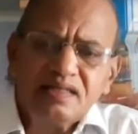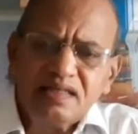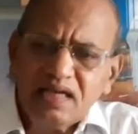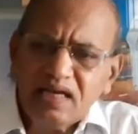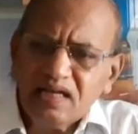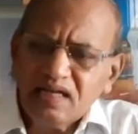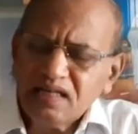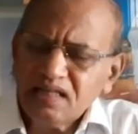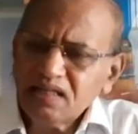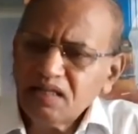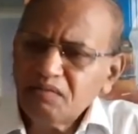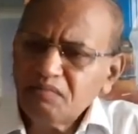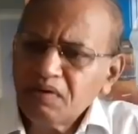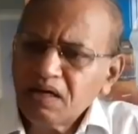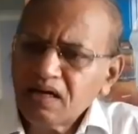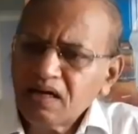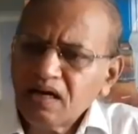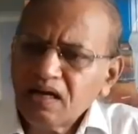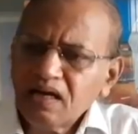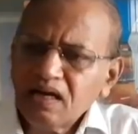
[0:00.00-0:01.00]
ஏன் இந்த
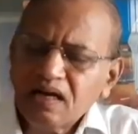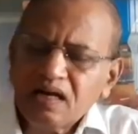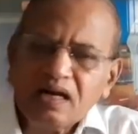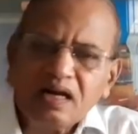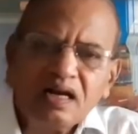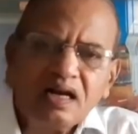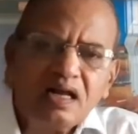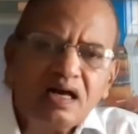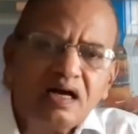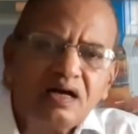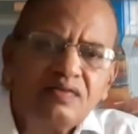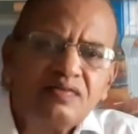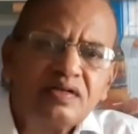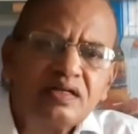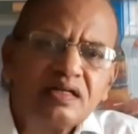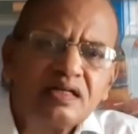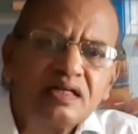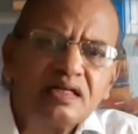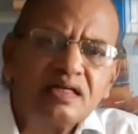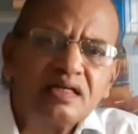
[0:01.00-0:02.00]
மக்கள்
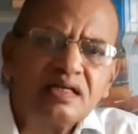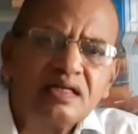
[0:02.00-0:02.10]
அவற்றை